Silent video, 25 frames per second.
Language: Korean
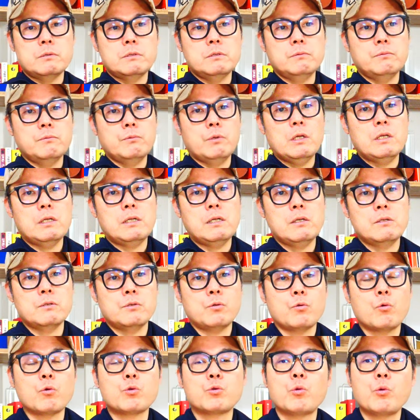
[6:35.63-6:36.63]
그 뭐랄까요
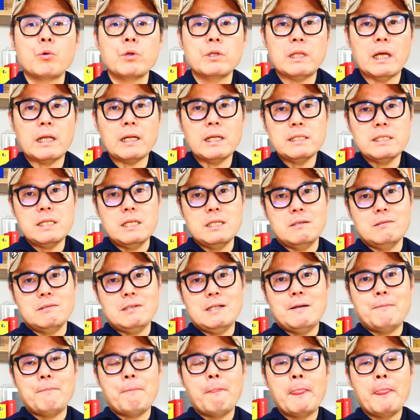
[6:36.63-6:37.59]
고통이 따랐냐 이거야.